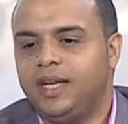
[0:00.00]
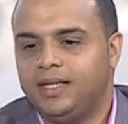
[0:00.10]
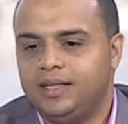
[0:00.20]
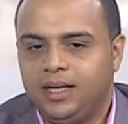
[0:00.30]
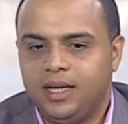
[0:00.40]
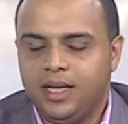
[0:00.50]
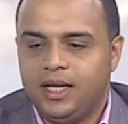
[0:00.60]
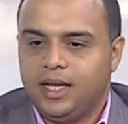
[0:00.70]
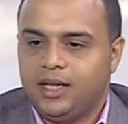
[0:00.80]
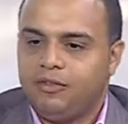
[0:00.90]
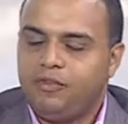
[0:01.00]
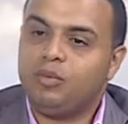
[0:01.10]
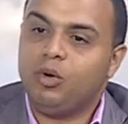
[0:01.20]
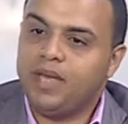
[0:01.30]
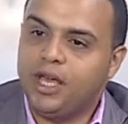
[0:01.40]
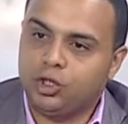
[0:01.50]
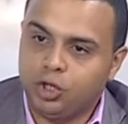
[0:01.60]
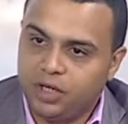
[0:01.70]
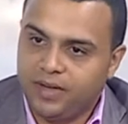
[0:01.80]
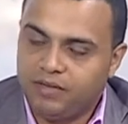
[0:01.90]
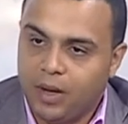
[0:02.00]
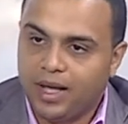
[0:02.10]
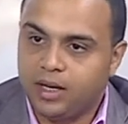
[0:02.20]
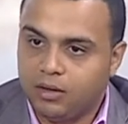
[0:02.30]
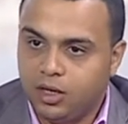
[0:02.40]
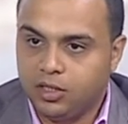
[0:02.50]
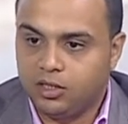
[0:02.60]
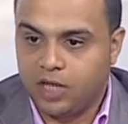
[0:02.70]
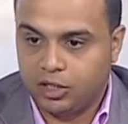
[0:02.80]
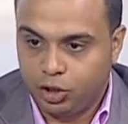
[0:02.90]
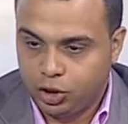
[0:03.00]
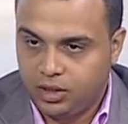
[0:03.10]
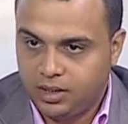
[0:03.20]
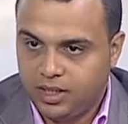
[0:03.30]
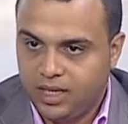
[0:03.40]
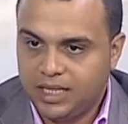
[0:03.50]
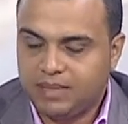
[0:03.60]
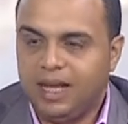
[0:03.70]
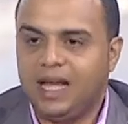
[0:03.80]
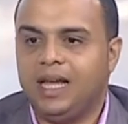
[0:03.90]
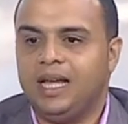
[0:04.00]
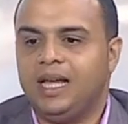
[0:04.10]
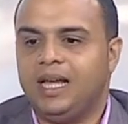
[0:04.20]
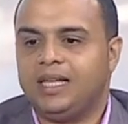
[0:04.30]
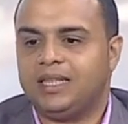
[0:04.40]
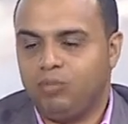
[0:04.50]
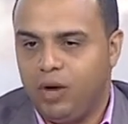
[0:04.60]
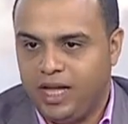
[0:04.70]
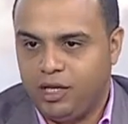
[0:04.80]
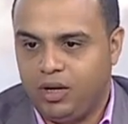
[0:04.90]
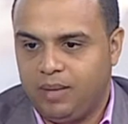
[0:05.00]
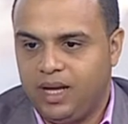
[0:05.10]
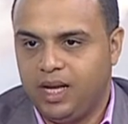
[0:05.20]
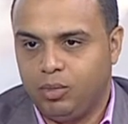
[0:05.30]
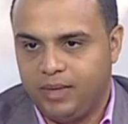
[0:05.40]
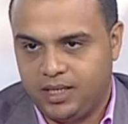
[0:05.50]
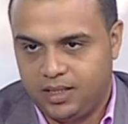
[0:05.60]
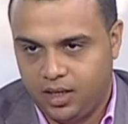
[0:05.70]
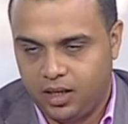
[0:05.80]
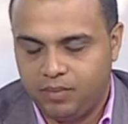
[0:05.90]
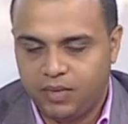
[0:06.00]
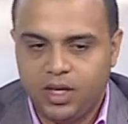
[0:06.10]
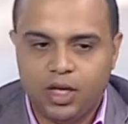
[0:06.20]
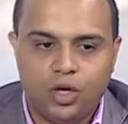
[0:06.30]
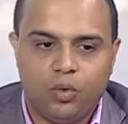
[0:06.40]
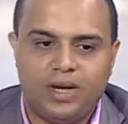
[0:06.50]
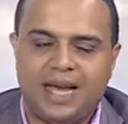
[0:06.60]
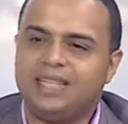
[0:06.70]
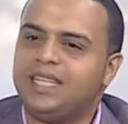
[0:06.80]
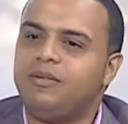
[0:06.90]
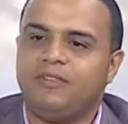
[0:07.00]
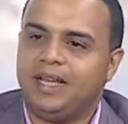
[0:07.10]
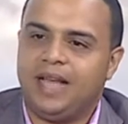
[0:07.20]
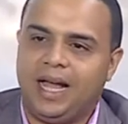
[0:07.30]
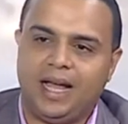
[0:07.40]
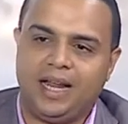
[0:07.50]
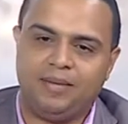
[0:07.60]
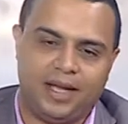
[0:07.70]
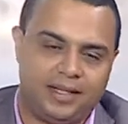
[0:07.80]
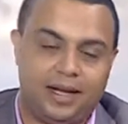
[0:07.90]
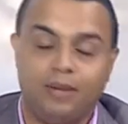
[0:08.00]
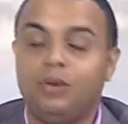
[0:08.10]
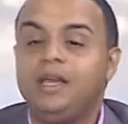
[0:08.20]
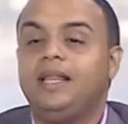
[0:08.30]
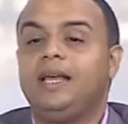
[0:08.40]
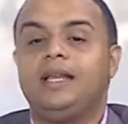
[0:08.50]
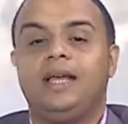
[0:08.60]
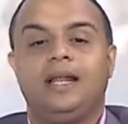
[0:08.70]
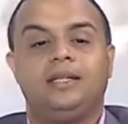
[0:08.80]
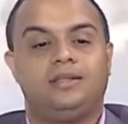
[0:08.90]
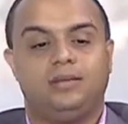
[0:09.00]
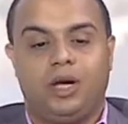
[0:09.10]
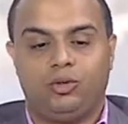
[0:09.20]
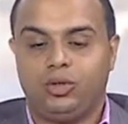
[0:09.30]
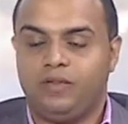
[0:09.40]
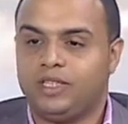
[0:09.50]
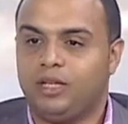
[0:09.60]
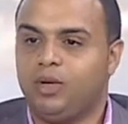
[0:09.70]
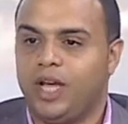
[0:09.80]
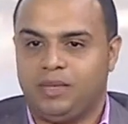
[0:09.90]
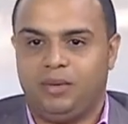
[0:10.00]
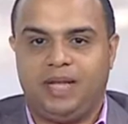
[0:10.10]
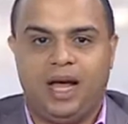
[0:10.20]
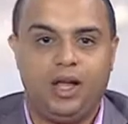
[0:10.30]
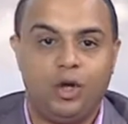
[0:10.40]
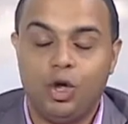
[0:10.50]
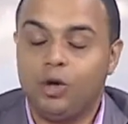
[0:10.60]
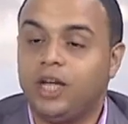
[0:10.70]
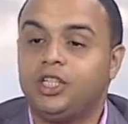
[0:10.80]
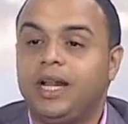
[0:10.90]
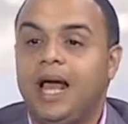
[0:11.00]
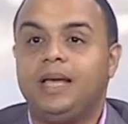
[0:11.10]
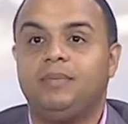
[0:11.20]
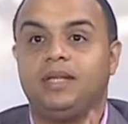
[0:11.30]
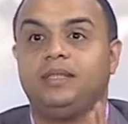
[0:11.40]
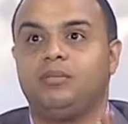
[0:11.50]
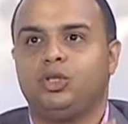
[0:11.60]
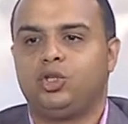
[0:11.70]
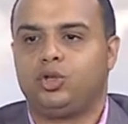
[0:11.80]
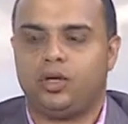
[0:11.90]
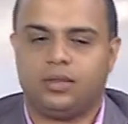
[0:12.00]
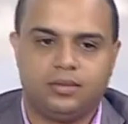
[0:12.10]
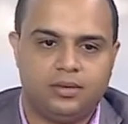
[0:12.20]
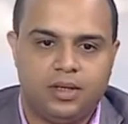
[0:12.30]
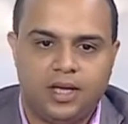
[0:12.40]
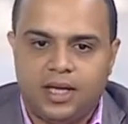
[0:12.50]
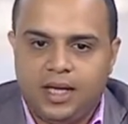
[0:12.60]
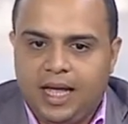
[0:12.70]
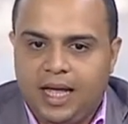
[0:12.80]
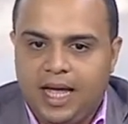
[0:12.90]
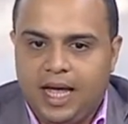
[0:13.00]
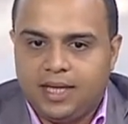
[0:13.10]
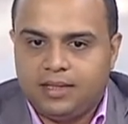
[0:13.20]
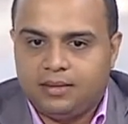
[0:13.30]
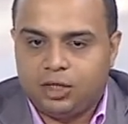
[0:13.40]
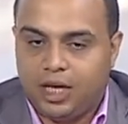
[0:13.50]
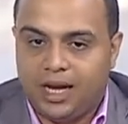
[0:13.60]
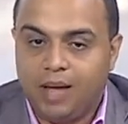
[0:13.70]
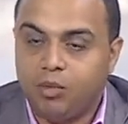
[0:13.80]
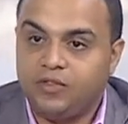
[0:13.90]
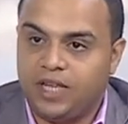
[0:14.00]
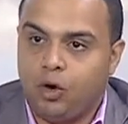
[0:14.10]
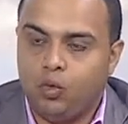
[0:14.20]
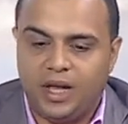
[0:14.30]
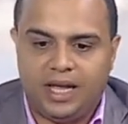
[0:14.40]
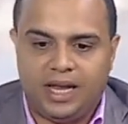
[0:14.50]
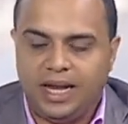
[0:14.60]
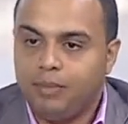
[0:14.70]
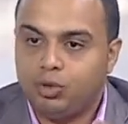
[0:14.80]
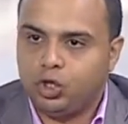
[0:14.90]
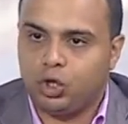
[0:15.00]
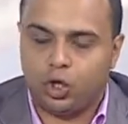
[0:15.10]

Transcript: جدا في موميا اكتشفت في اواخر القرن ال19 اسمها آه، سموها يعني العلماء المومياء الصارخه وكان السبب في كده حاجه غريبه جدا الموميا دي كانت محطوطه في الصندوق الخشبي بتاعها وكان شكلها عجيب جدا بتصرخ هي شكلها مفزع وليه بتصرخ